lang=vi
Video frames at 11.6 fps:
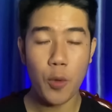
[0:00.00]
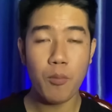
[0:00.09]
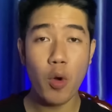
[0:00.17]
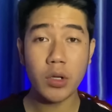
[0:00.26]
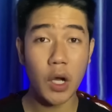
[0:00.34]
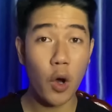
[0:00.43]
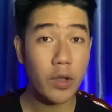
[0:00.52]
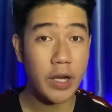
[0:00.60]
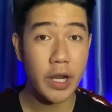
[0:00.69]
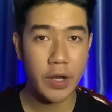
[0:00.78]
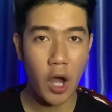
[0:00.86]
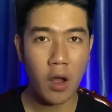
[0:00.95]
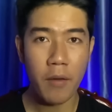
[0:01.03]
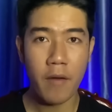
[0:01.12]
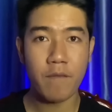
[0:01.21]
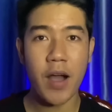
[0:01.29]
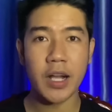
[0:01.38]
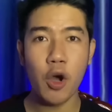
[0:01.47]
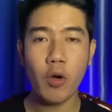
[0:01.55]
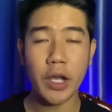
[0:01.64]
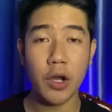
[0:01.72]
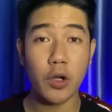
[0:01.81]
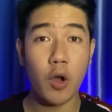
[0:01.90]
muốn cứu gia đình đó và cứu
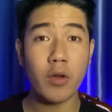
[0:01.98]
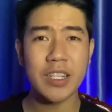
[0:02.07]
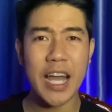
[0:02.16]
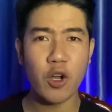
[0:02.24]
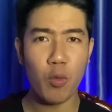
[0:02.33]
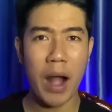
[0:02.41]
cái người con trai của